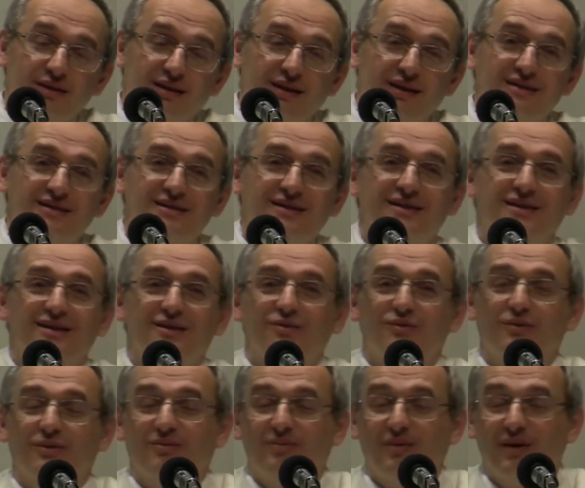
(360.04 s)
вот так сидел,
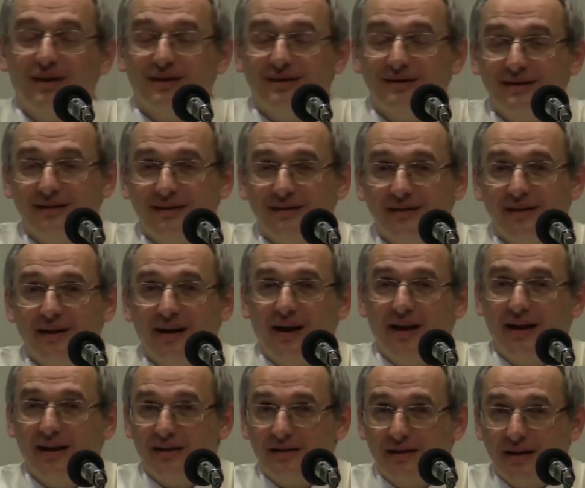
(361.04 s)
улыбался.
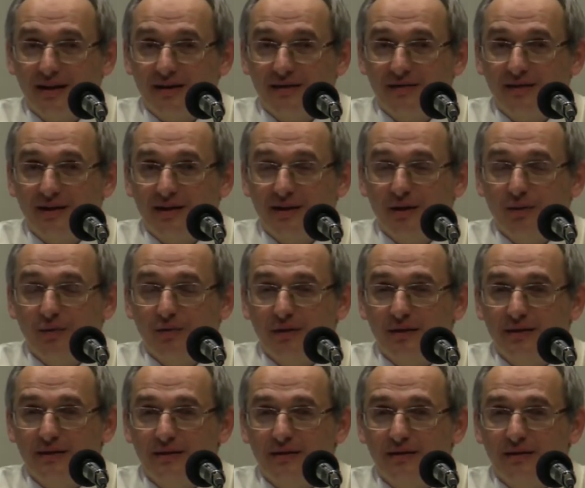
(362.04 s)
А я рассказывал о
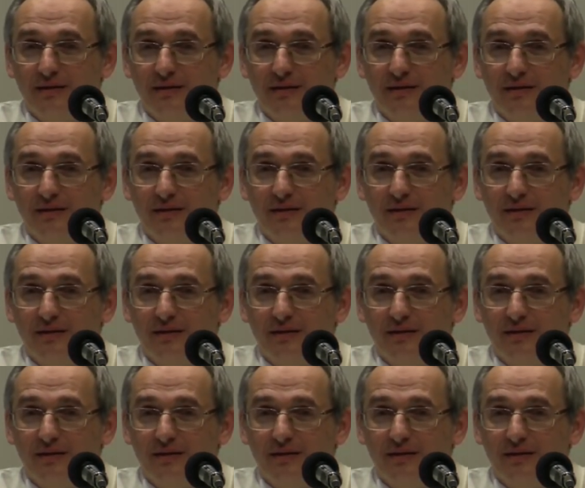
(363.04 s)
трудностях.